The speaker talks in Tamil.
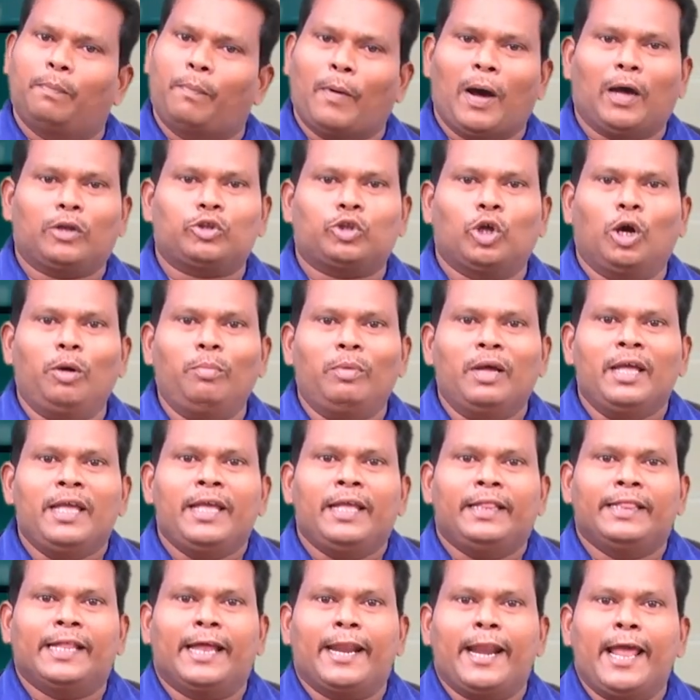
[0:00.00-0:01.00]
பார்த்தோம்
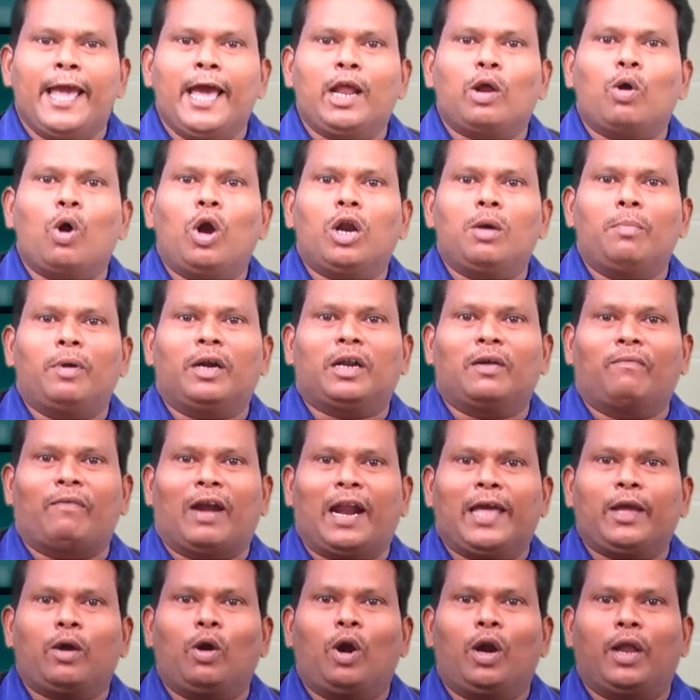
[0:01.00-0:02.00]
இந்த நேர்கோடு மற்றும்
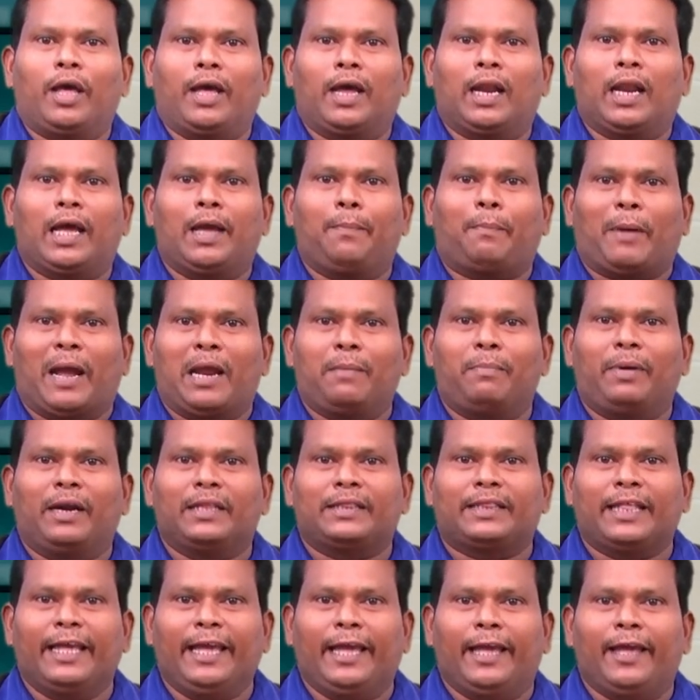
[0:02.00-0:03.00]
வளைகோடுகளை
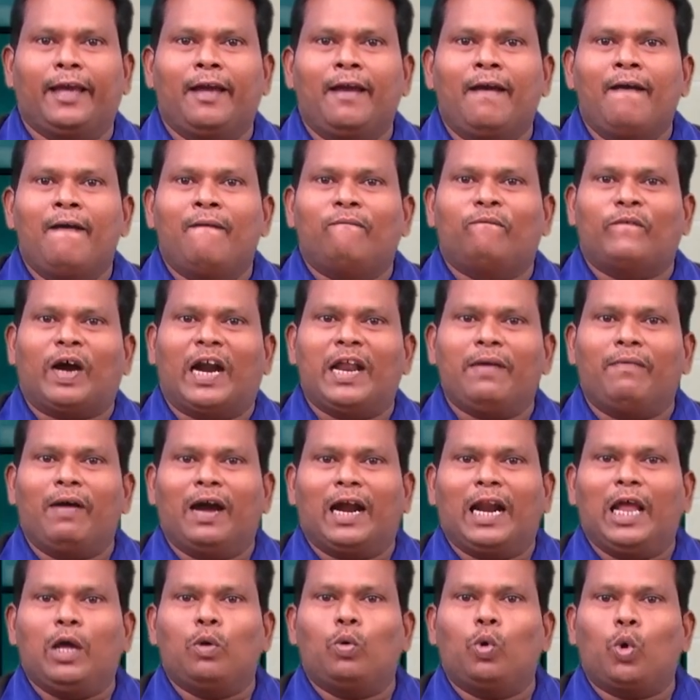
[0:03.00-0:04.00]
பயன்படுத்தி
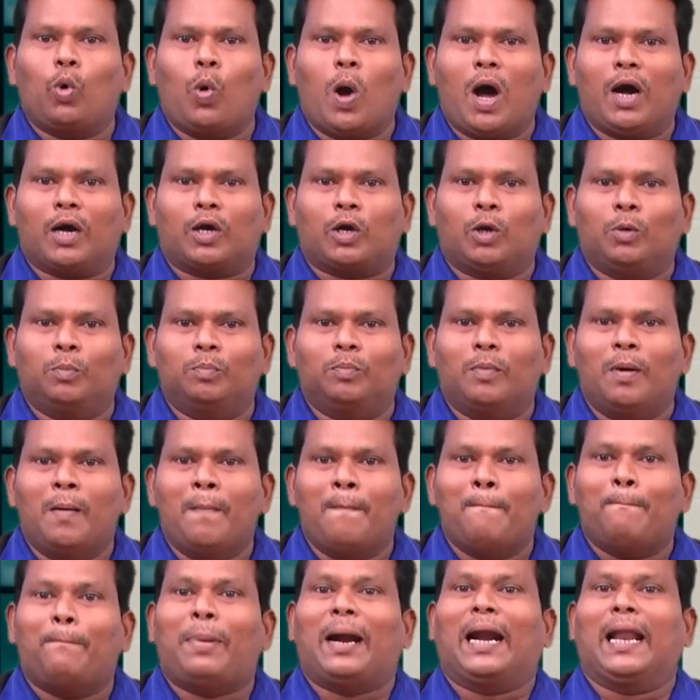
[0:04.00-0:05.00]
வடிவங்களை உருவாக்கும்
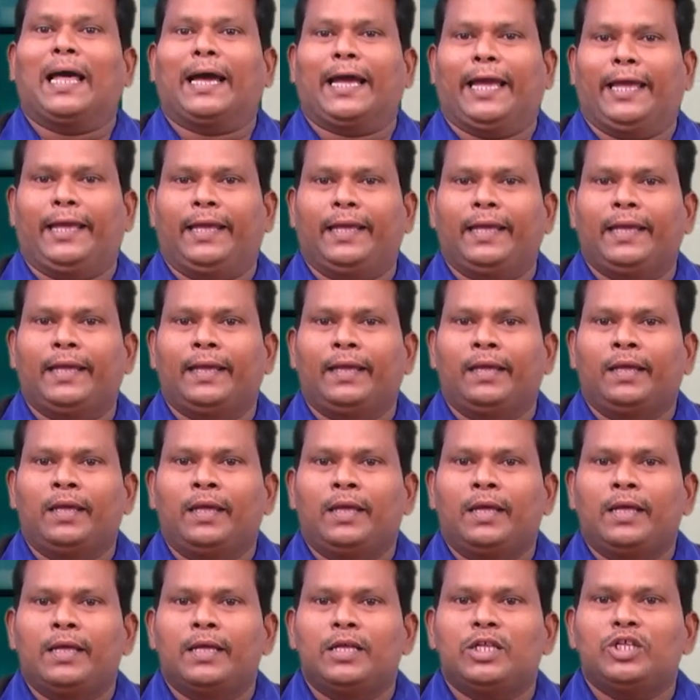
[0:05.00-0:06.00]
பலகை
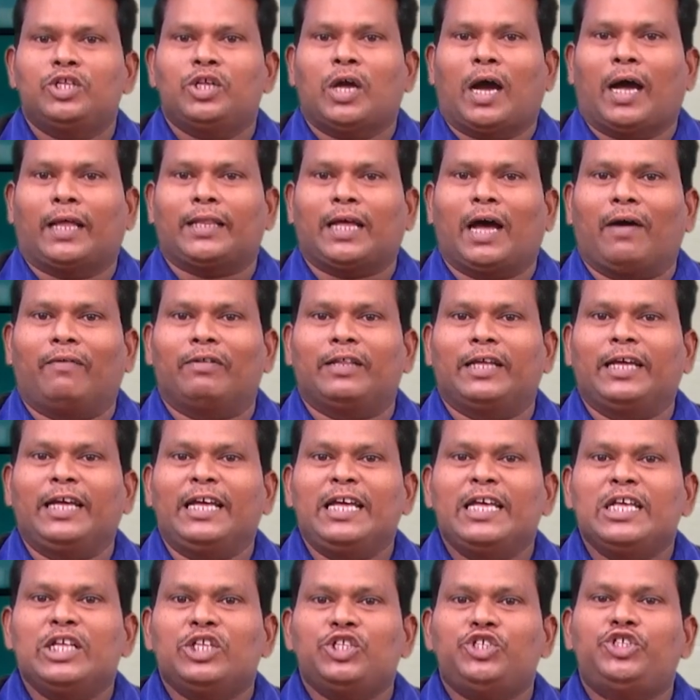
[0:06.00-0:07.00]
அதாவது
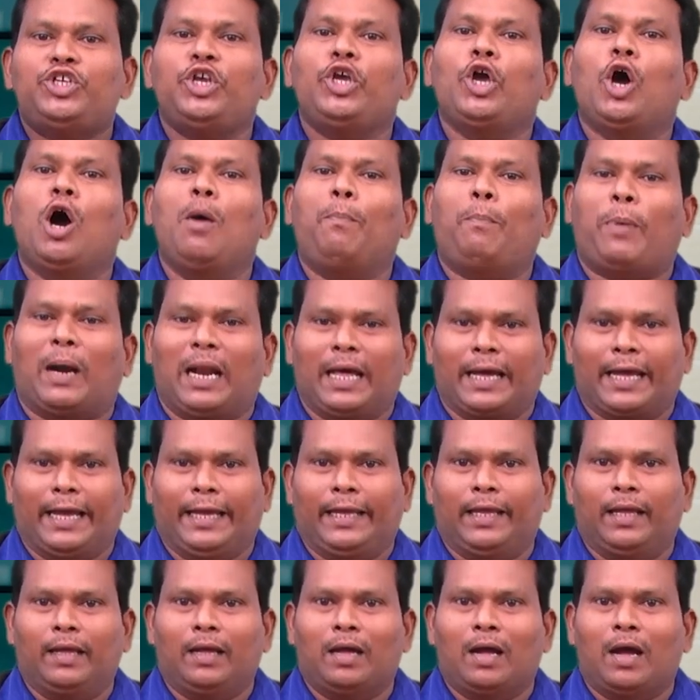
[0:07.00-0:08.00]
ஜியோ
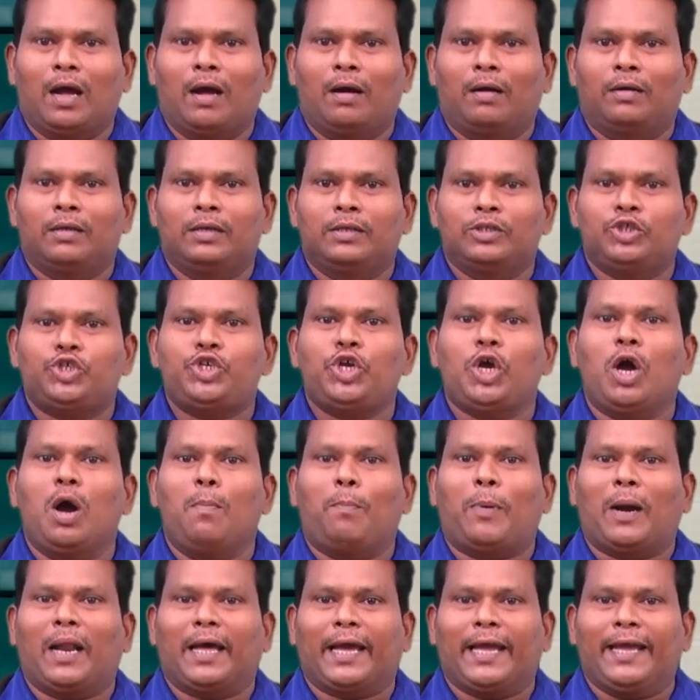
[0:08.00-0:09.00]
பலகை ஜியோ
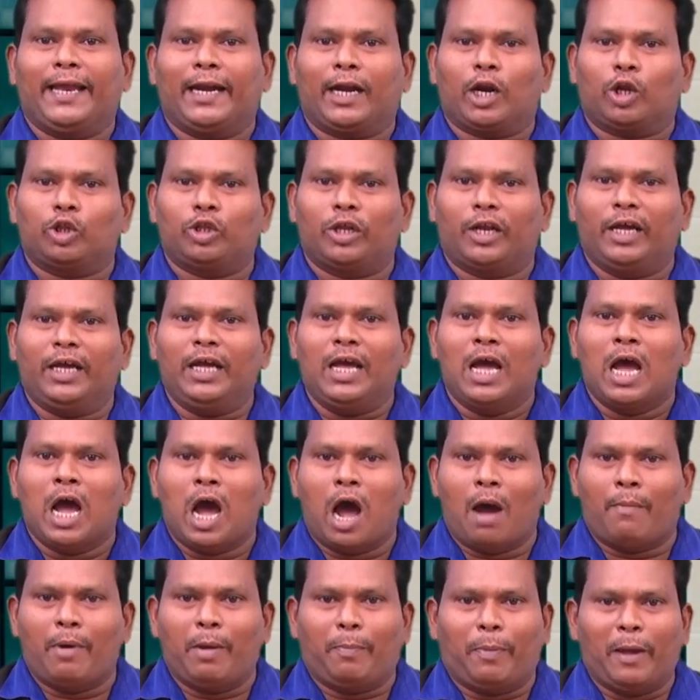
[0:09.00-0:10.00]
பலகை என்றதொரு
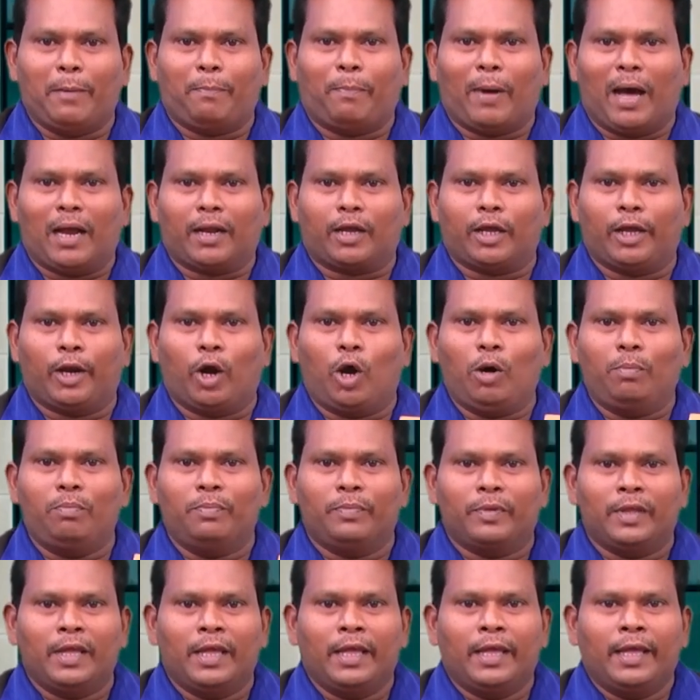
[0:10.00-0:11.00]
அமைப்பை பார்க்கிறோம்
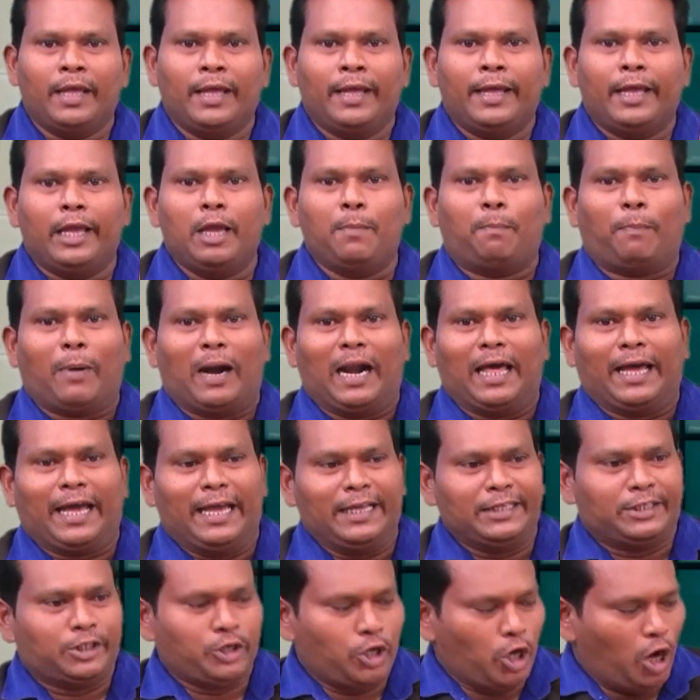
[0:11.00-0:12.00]

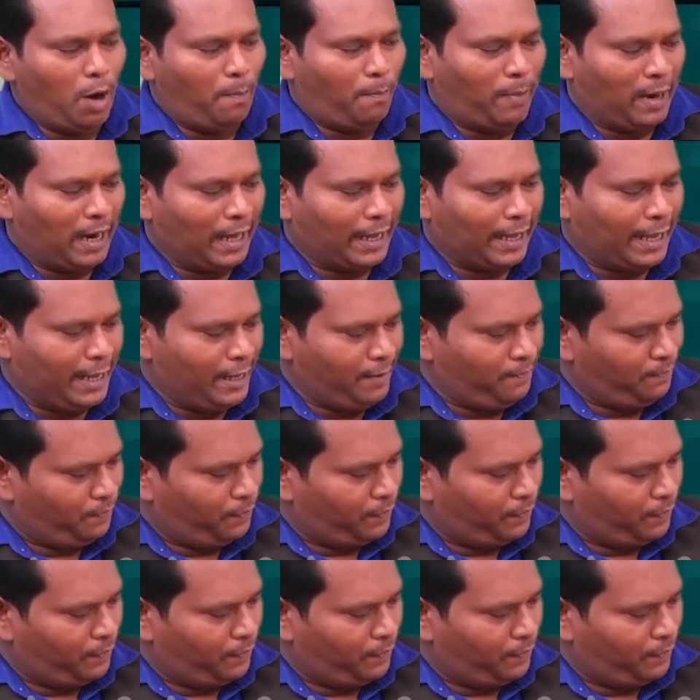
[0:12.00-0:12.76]
இப்பலகை ஜியோ பலகை